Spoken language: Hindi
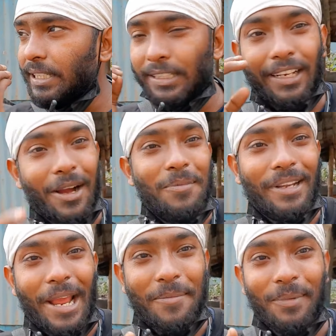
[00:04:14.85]
इतने कम
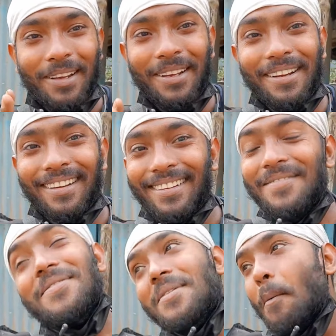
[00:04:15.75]
टाइम में
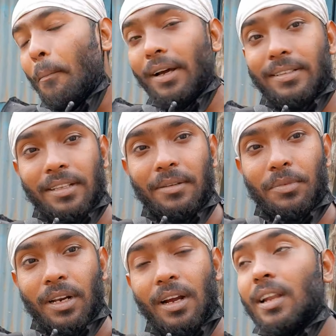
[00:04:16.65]
मस्त एकदम
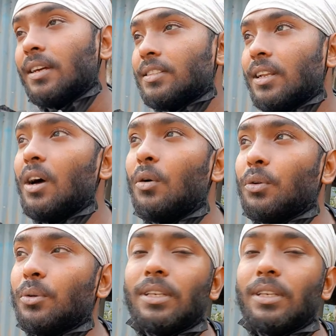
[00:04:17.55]
रगड़ के चला हूँ